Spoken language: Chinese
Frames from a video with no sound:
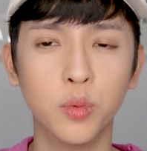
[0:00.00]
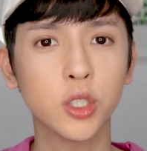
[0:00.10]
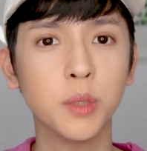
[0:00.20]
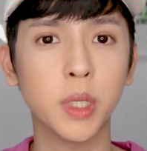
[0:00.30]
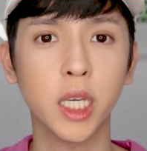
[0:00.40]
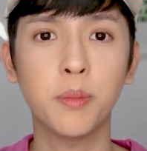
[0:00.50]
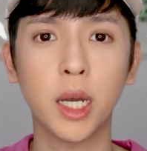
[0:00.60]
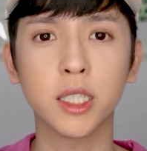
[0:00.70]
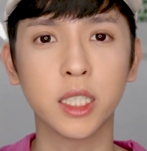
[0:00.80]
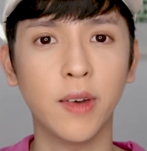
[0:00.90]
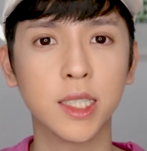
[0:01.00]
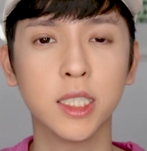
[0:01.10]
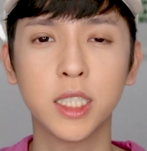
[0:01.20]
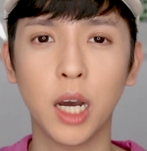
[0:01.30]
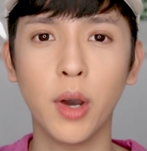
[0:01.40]
就是比一般的洗发
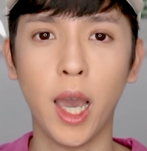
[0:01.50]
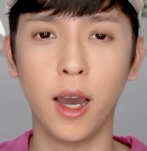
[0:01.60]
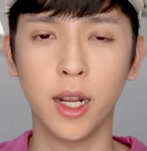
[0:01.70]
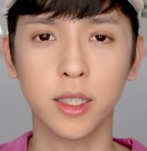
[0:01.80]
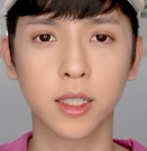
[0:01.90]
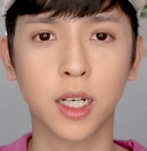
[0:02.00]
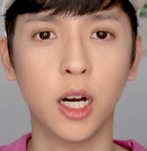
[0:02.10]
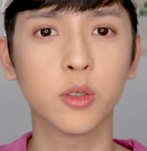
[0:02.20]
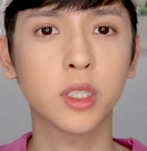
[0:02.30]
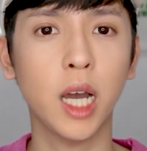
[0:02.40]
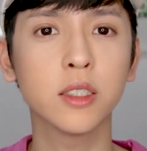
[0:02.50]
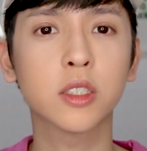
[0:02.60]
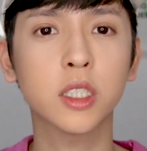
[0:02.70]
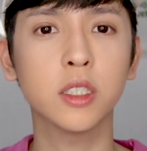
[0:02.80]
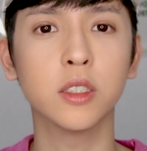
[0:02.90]
精价位还要来得高，但
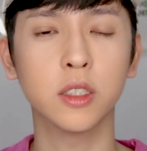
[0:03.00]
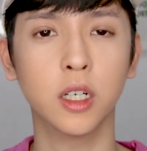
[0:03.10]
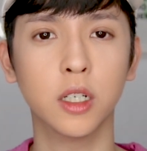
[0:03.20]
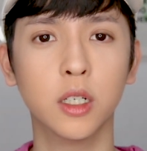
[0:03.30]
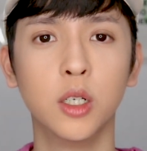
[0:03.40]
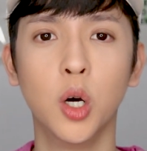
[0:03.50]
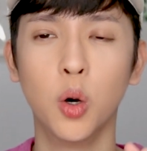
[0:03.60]
是呢。